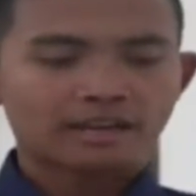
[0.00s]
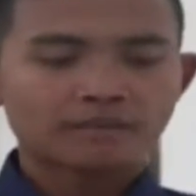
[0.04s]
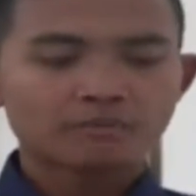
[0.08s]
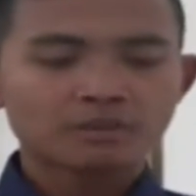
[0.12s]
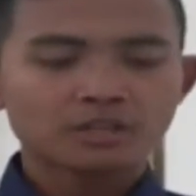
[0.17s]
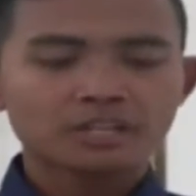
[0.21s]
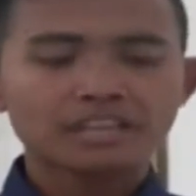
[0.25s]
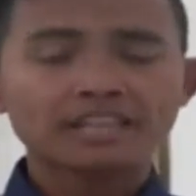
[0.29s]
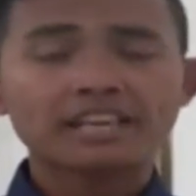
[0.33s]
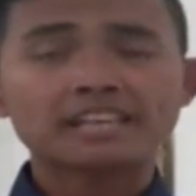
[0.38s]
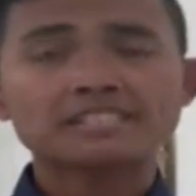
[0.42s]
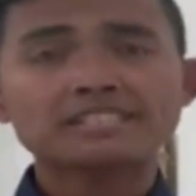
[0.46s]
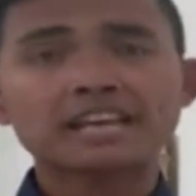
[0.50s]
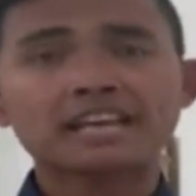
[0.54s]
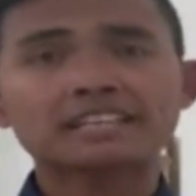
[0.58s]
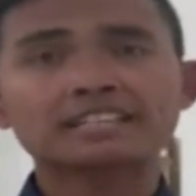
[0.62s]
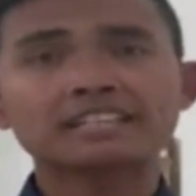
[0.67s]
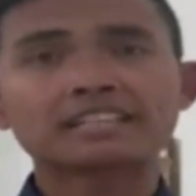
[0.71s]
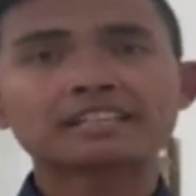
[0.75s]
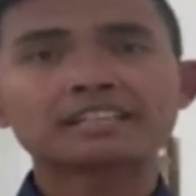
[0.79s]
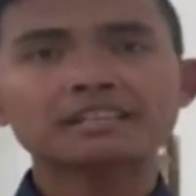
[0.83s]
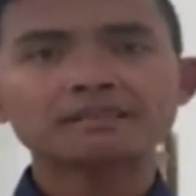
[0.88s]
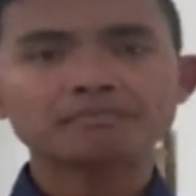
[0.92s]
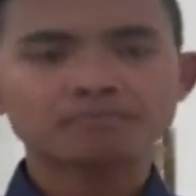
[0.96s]
Namun hingga saat
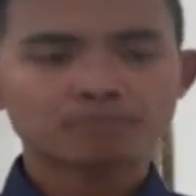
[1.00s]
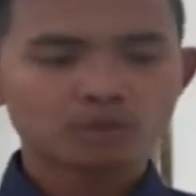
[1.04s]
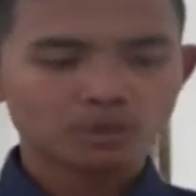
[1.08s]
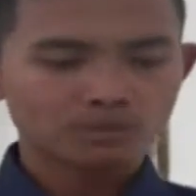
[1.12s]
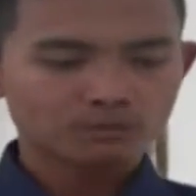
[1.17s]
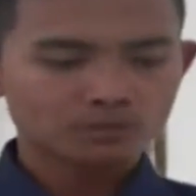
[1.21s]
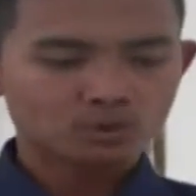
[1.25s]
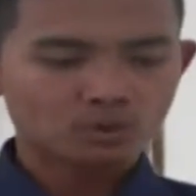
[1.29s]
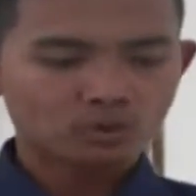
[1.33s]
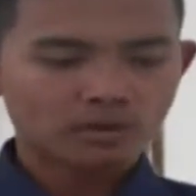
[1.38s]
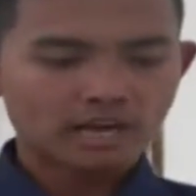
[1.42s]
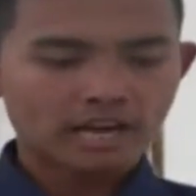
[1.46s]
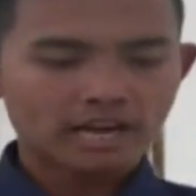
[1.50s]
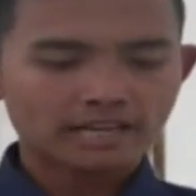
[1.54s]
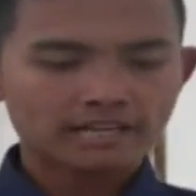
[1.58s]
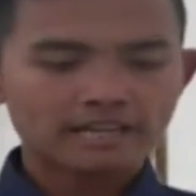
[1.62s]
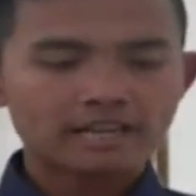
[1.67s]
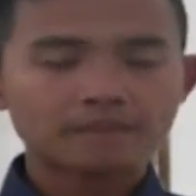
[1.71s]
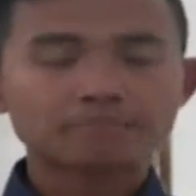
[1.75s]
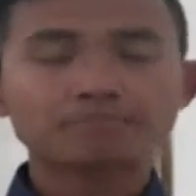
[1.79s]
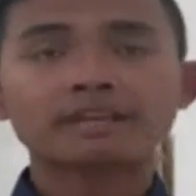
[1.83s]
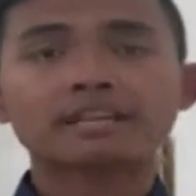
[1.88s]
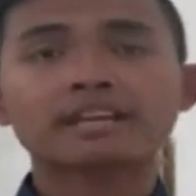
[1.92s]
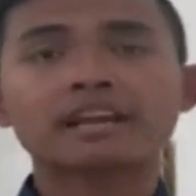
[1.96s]
ini belum juga
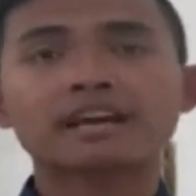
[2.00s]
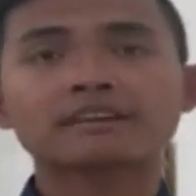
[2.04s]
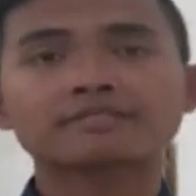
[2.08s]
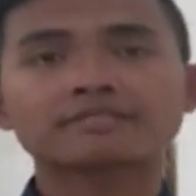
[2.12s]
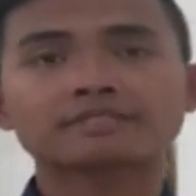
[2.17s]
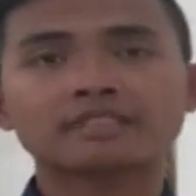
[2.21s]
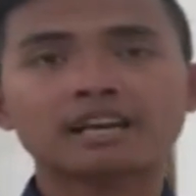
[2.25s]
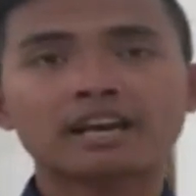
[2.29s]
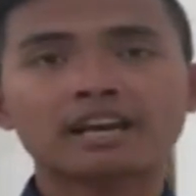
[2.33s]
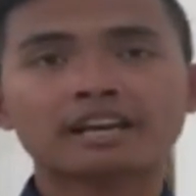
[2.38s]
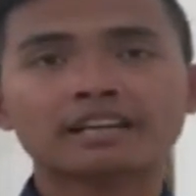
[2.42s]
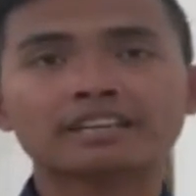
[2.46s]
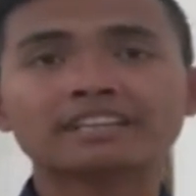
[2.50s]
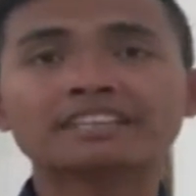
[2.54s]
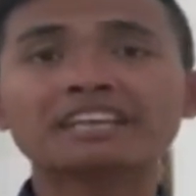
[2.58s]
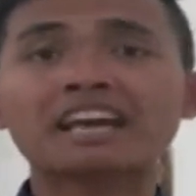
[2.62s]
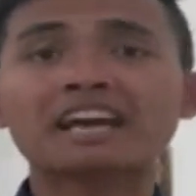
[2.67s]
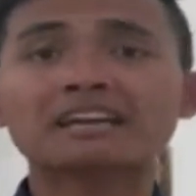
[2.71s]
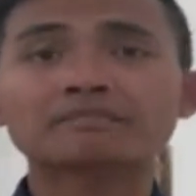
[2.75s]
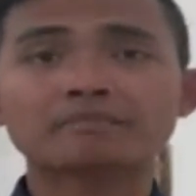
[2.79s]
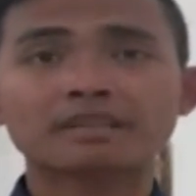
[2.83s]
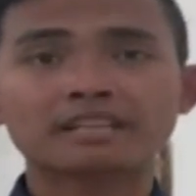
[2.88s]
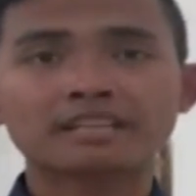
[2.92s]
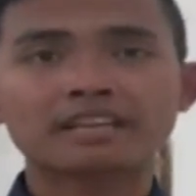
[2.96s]
ada pendaftar
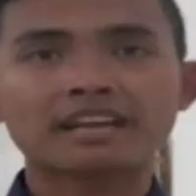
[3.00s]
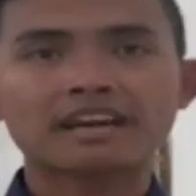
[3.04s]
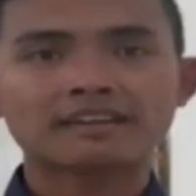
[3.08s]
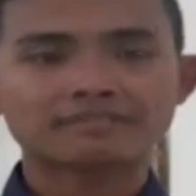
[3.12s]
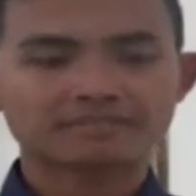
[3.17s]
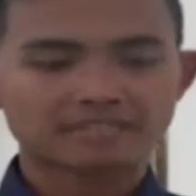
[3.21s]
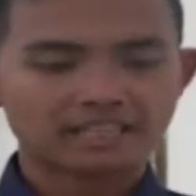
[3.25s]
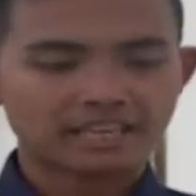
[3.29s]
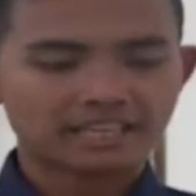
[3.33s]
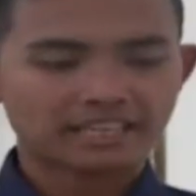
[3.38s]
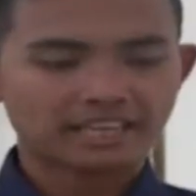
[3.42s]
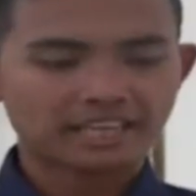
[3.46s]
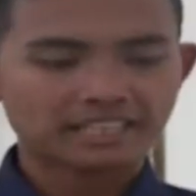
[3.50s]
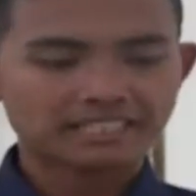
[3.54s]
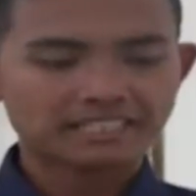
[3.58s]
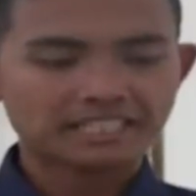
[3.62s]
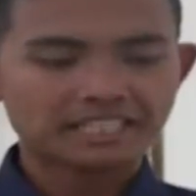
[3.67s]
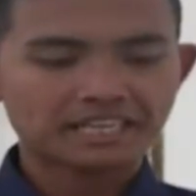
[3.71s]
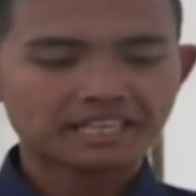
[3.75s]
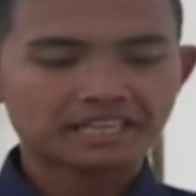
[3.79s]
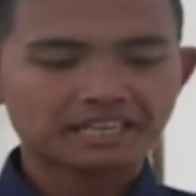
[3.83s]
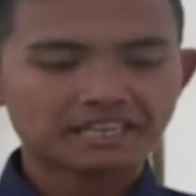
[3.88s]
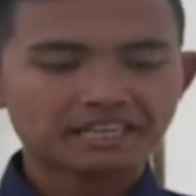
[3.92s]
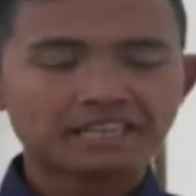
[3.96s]
yang mendaftarkan
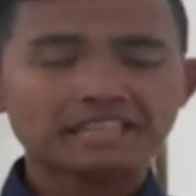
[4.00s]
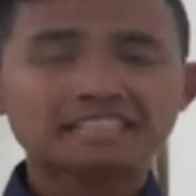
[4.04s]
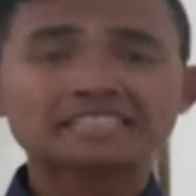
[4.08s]
diri.